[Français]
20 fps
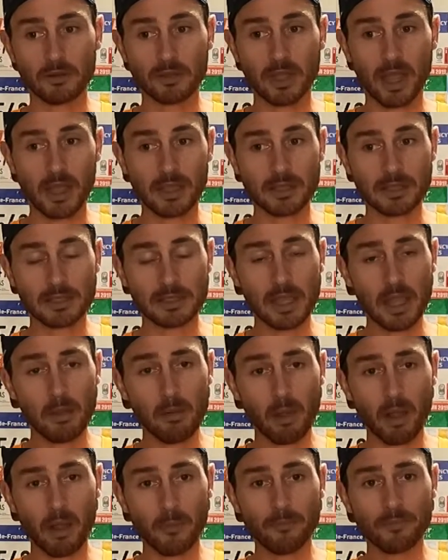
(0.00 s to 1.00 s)
le trail des
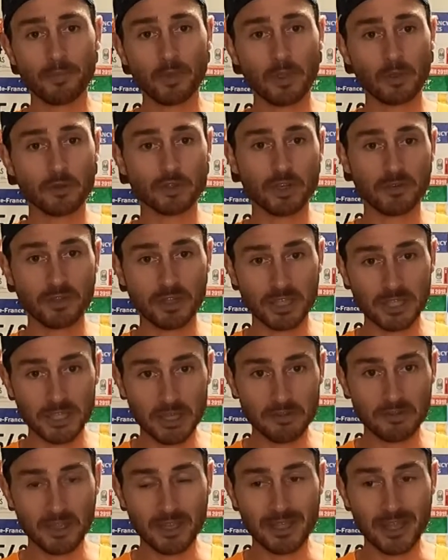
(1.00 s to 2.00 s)
œuvres que j'avais
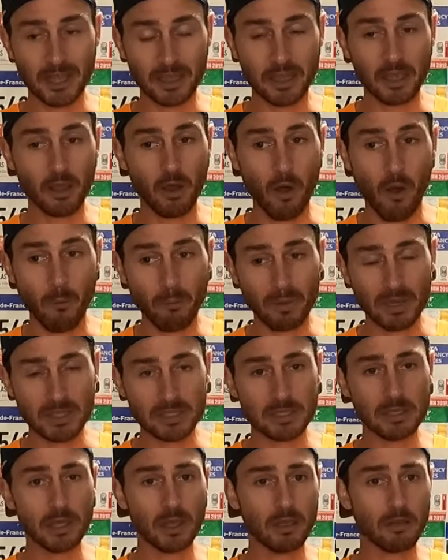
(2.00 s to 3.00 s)
déjà fait les dernière en
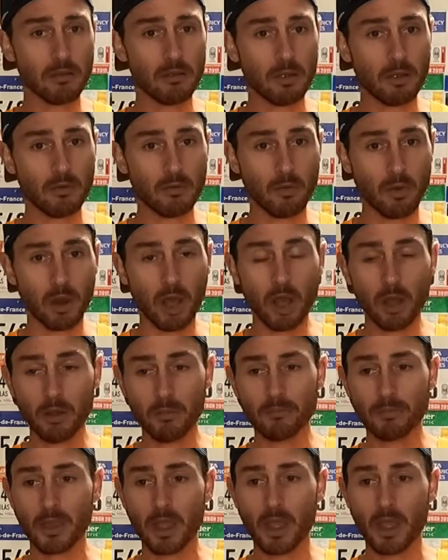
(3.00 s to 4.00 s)
plaisir. Voilà.